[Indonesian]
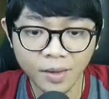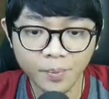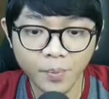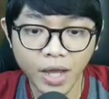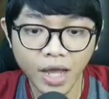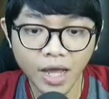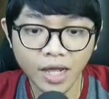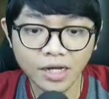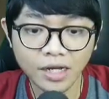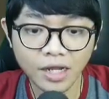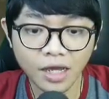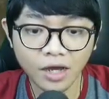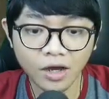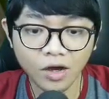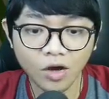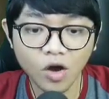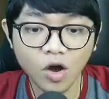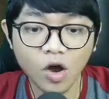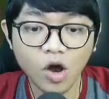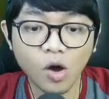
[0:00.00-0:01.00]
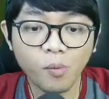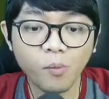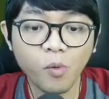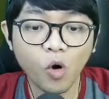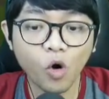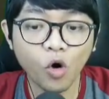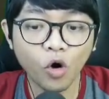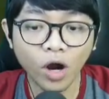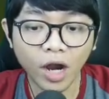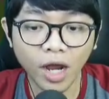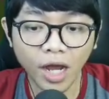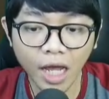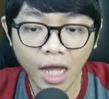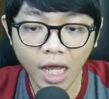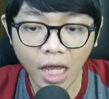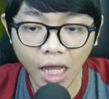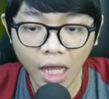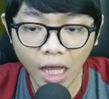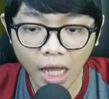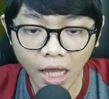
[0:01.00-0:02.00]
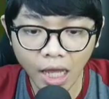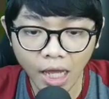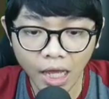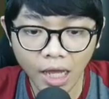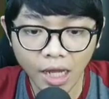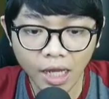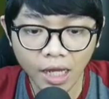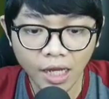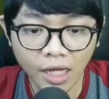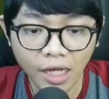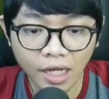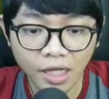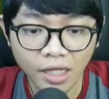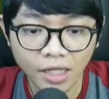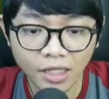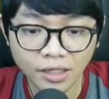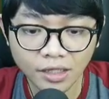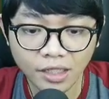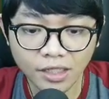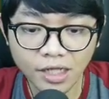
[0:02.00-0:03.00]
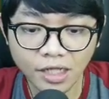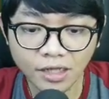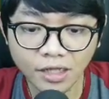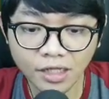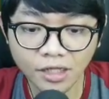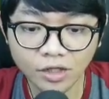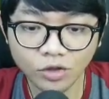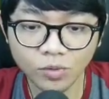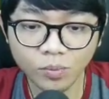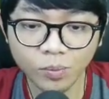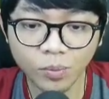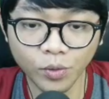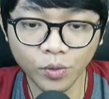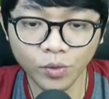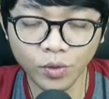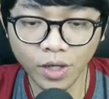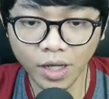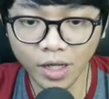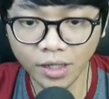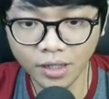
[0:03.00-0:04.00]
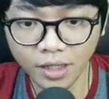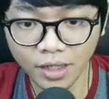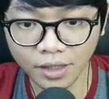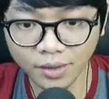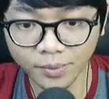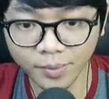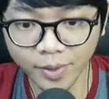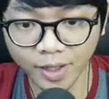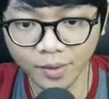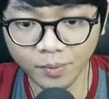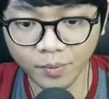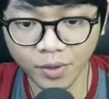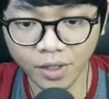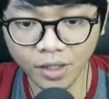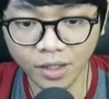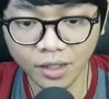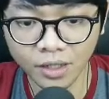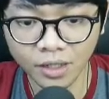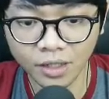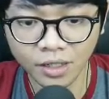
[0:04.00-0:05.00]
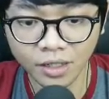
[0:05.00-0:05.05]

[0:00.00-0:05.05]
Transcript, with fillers: Apaan ya? Oh bunga. Ternyata itu bunga ya teman-teman.